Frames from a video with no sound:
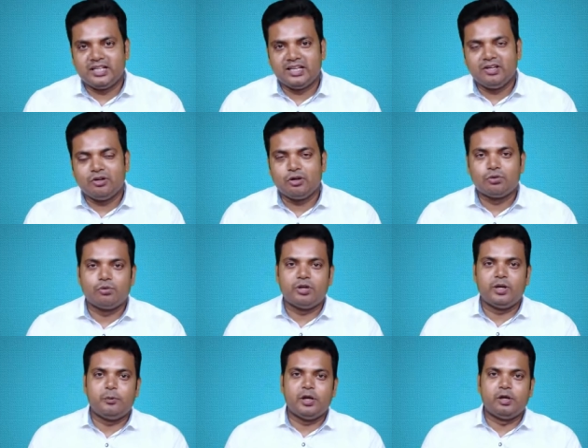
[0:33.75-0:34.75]
थे और
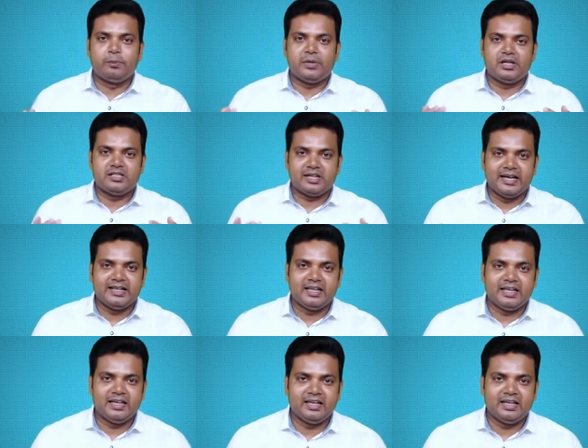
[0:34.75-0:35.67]
उन्होंने मेरे पास आए थे